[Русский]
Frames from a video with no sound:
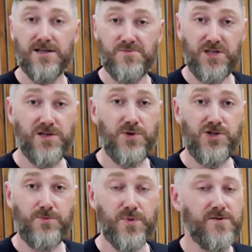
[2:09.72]
Размеры
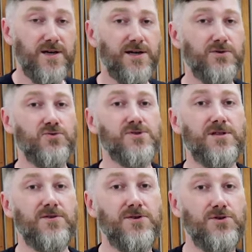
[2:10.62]
печи позволяют
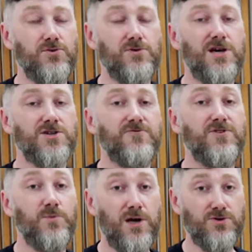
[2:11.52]
установить ее даже в
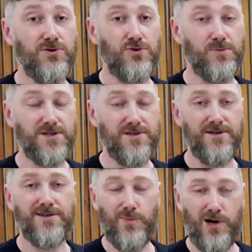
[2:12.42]
небольшой комнате
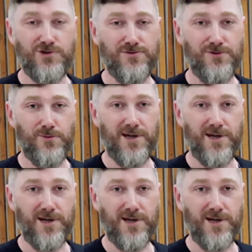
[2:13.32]
небольшого